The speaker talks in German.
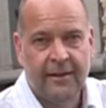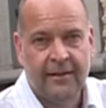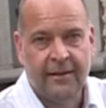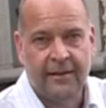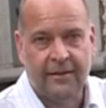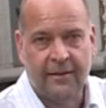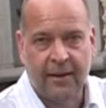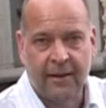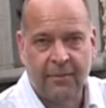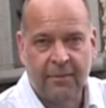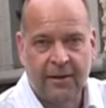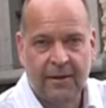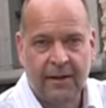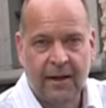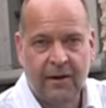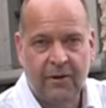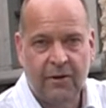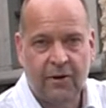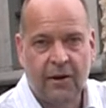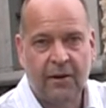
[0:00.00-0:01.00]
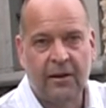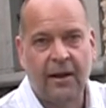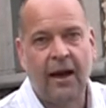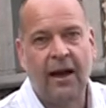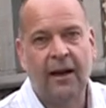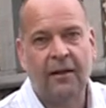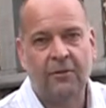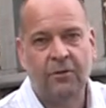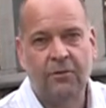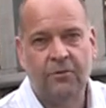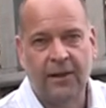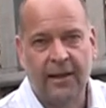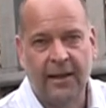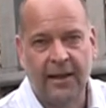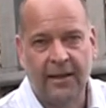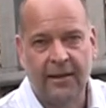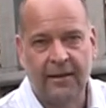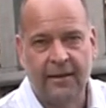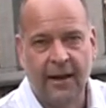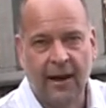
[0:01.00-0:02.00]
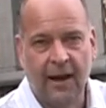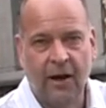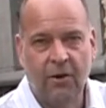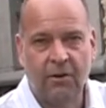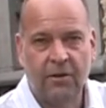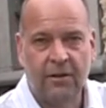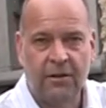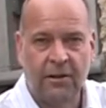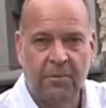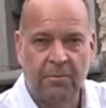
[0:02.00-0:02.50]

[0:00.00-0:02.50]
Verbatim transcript: dass ihr immer sagen könnt, Achtung, wir legen die aus,